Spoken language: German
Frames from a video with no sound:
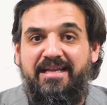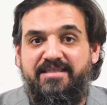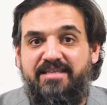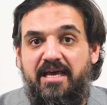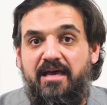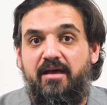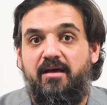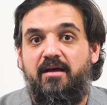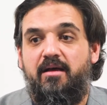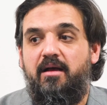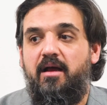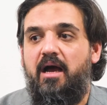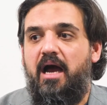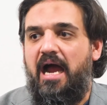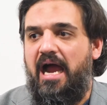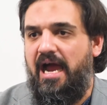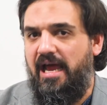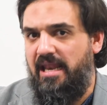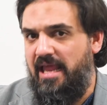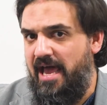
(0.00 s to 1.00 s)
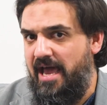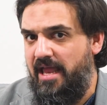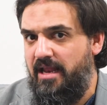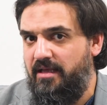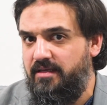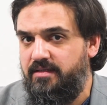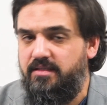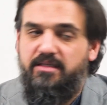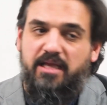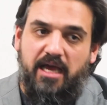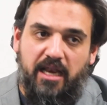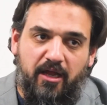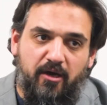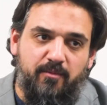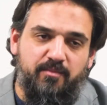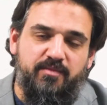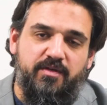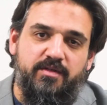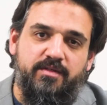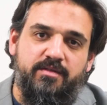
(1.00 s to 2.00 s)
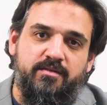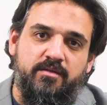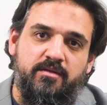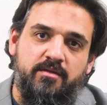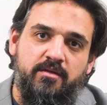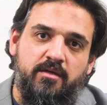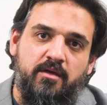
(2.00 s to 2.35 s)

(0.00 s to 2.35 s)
Sache halal ist, erlaubt ist,